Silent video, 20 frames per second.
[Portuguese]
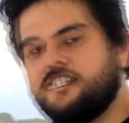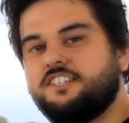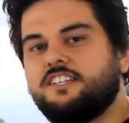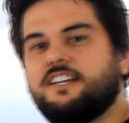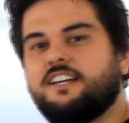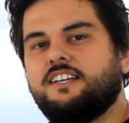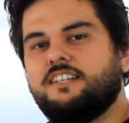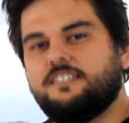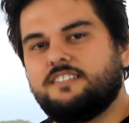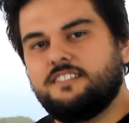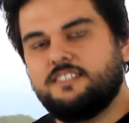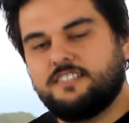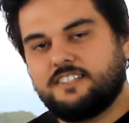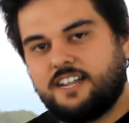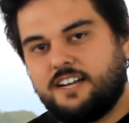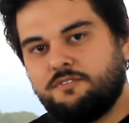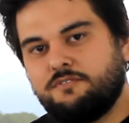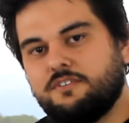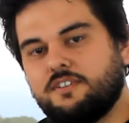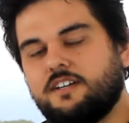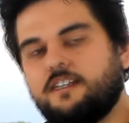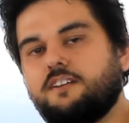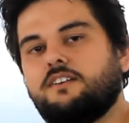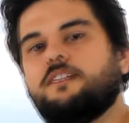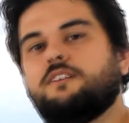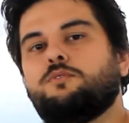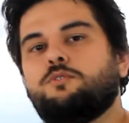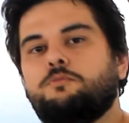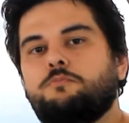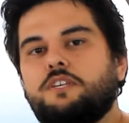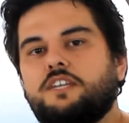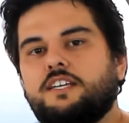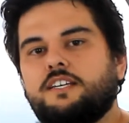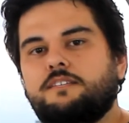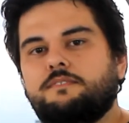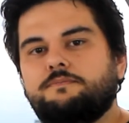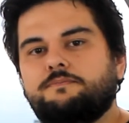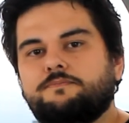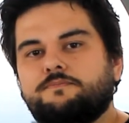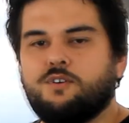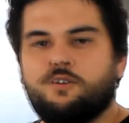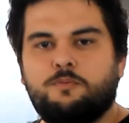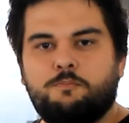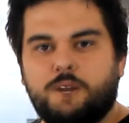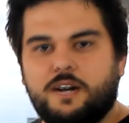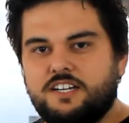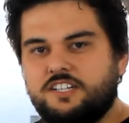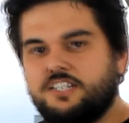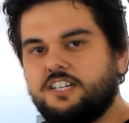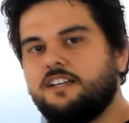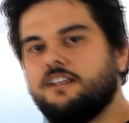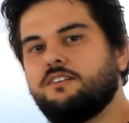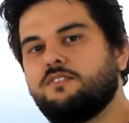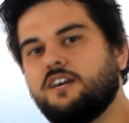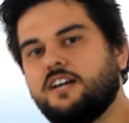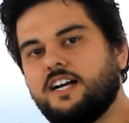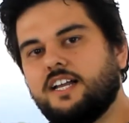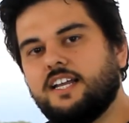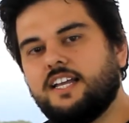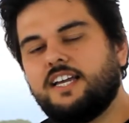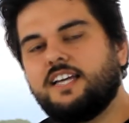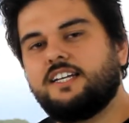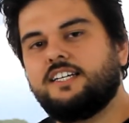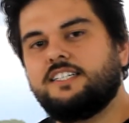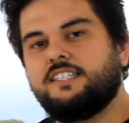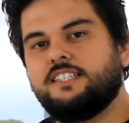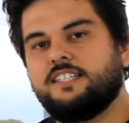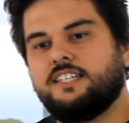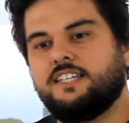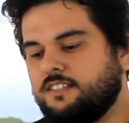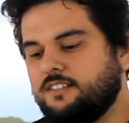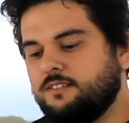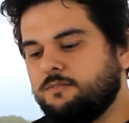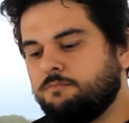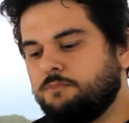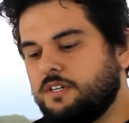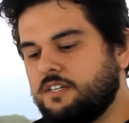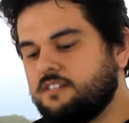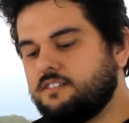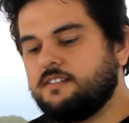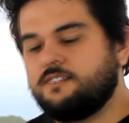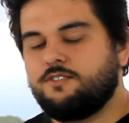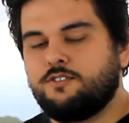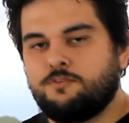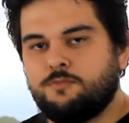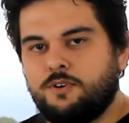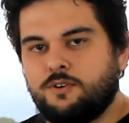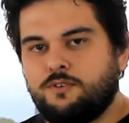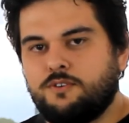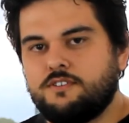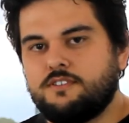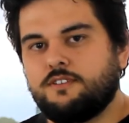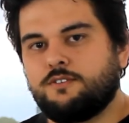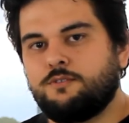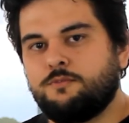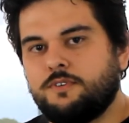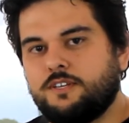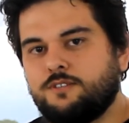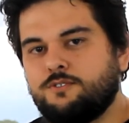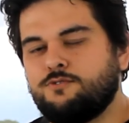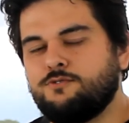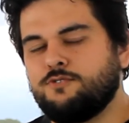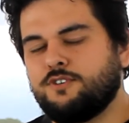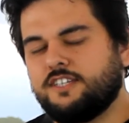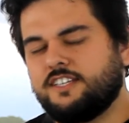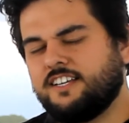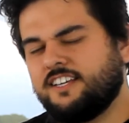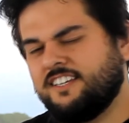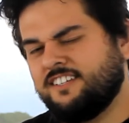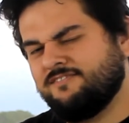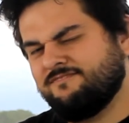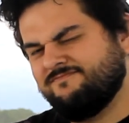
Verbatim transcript: a dica aí, se inscreve no canal da Turminha, compartilha com a galera e precisando de alguma coisa, a Turminha do Suca tá aí.